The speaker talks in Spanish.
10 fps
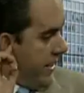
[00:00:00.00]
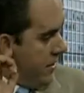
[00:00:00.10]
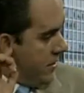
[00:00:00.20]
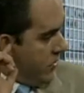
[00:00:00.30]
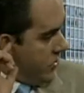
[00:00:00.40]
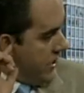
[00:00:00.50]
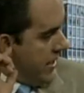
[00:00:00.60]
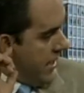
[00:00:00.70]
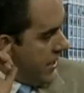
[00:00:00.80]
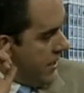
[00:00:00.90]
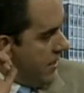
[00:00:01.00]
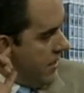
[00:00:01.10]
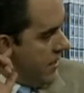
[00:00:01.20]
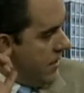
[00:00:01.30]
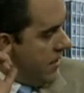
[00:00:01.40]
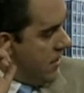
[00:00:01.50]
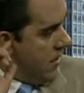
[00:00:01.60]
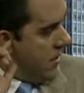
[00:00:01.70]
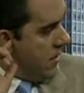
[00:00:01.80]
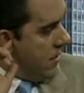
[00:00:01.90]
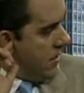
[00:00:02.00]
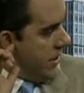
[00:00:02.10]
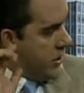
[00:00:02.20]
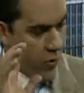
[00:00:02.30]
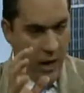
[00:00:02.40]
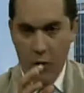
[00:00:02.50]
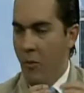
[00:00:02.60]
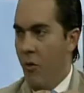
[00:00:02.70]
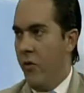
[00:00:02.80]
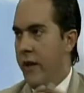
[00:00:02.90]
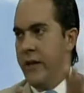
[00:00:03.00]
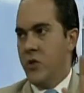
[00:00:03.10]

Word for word: dentro, o sea, es aquí. Eso acomoda y